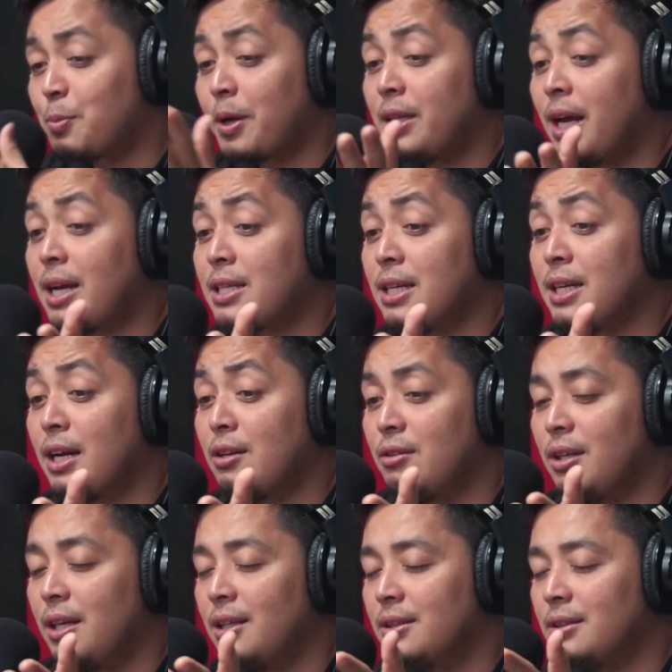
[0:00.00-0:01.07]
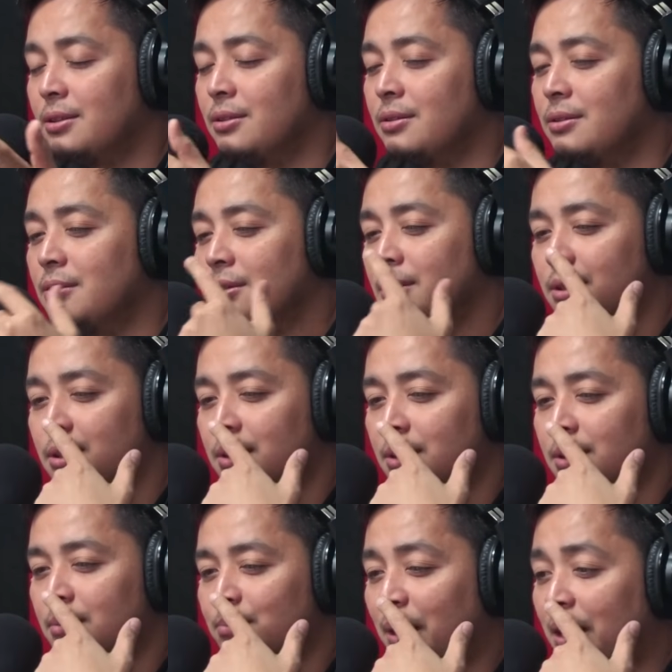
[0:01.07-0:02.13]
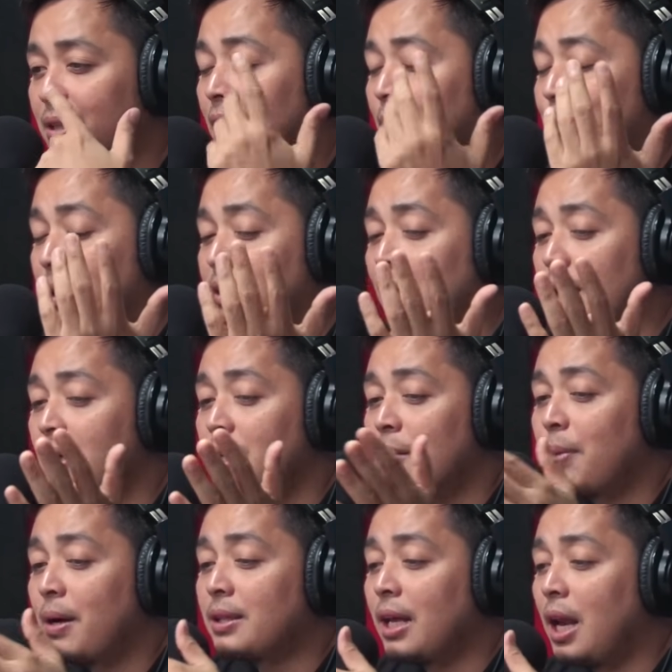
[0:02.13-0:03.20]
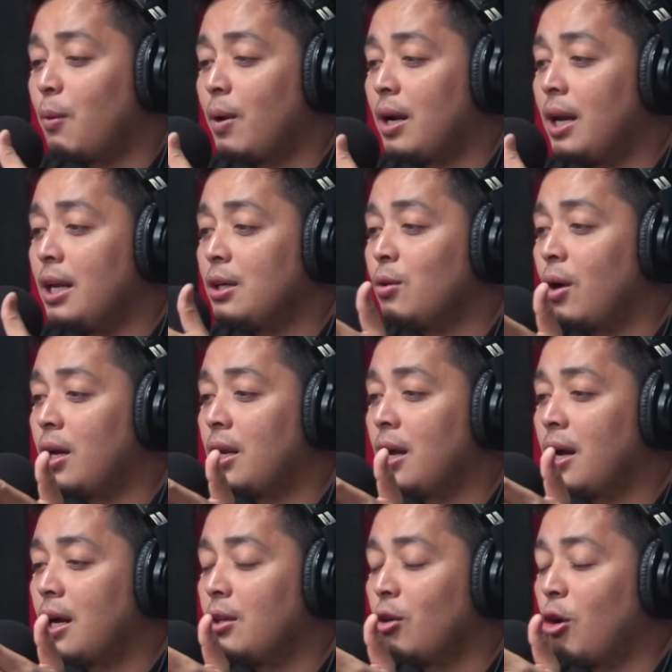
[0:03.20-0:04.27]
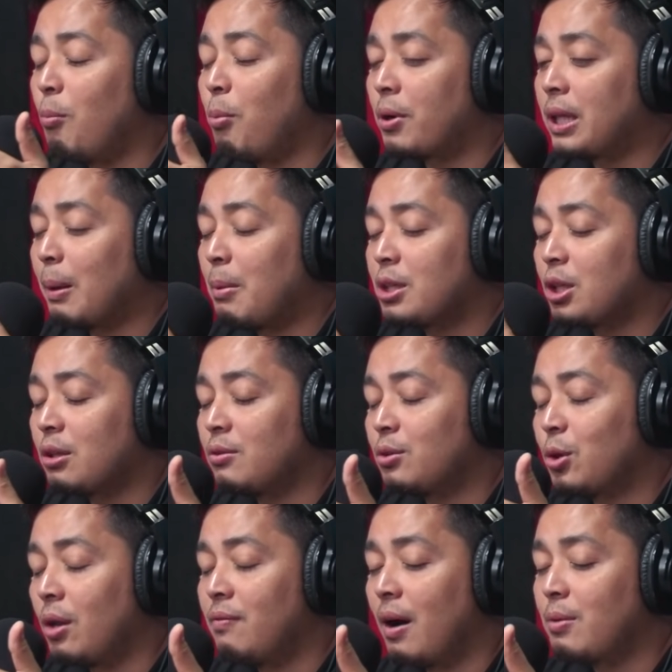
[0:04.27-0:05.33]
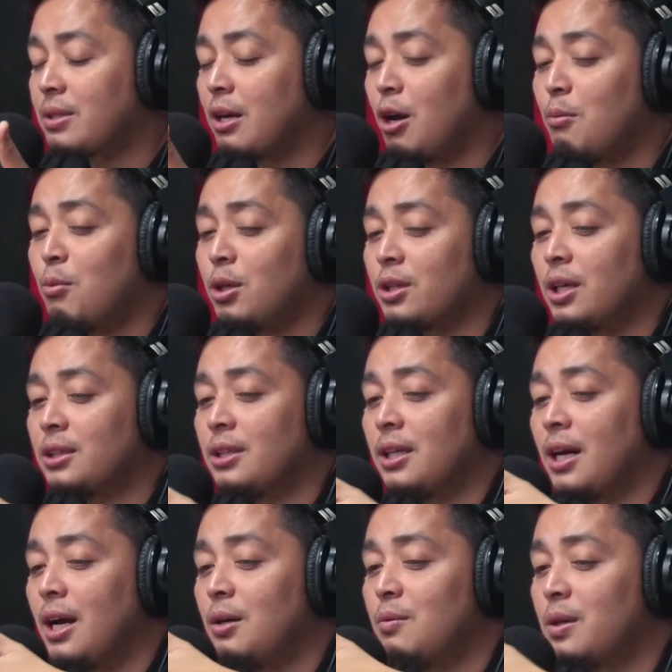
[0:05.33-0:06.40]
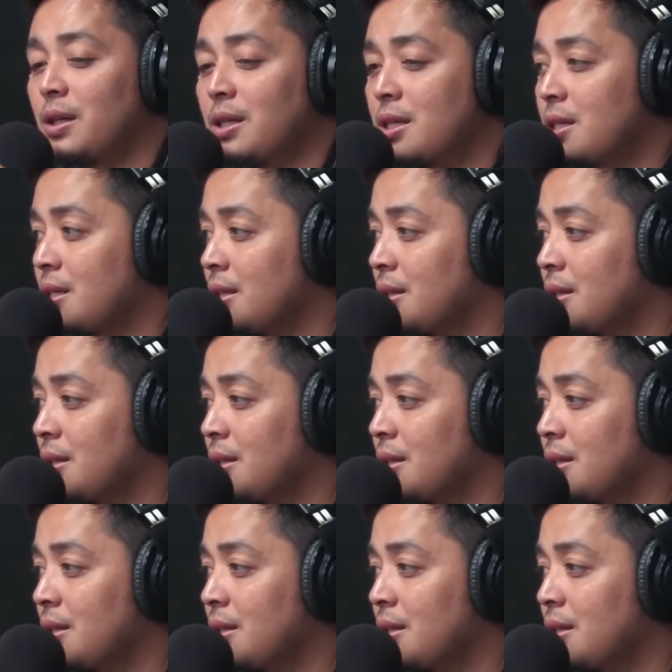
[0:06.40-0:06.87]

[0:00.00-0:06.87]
Pwede kasing ganun eh. Pag, da, pag, da, pag dalawang linggo ka ng ano, comfortable sa 12 hours, gawin mong 13 hours.